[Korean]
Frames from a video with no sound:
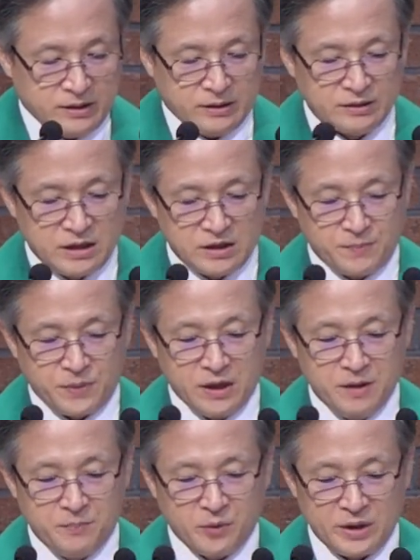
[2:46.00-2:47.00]
근데 이
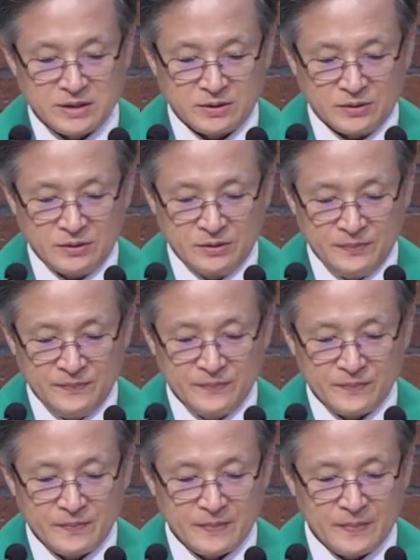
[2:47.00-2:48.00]
빌립보에서
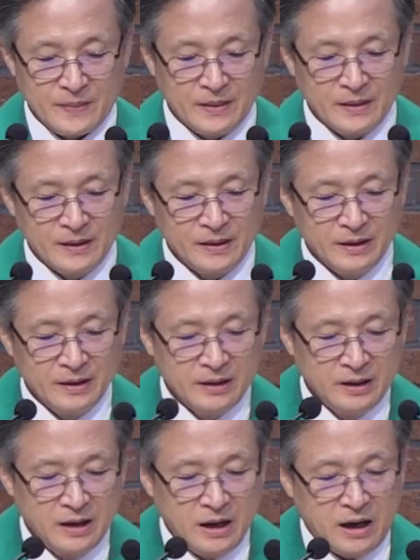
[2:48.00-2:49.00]

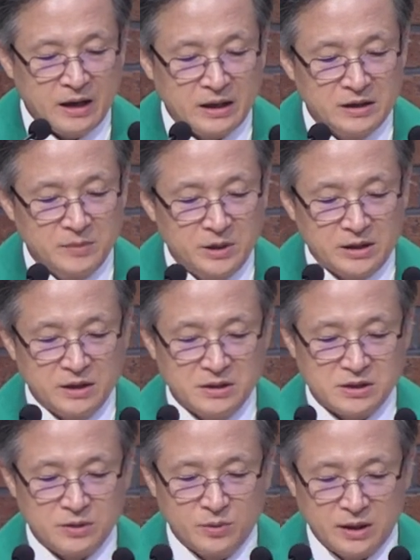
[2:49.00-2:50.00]
하나님의
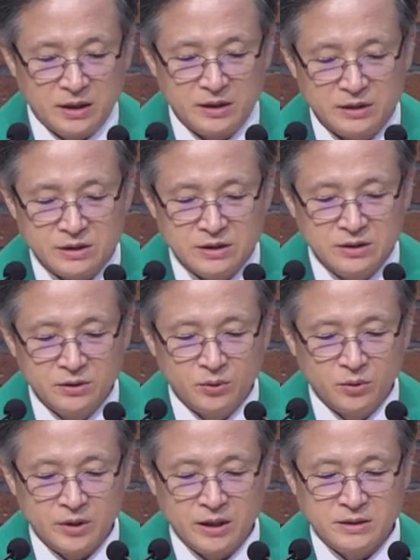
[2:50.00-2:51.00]
계시와
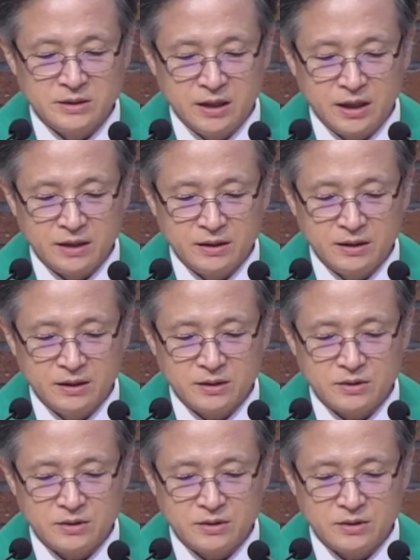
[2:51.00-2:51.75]
인도에 의한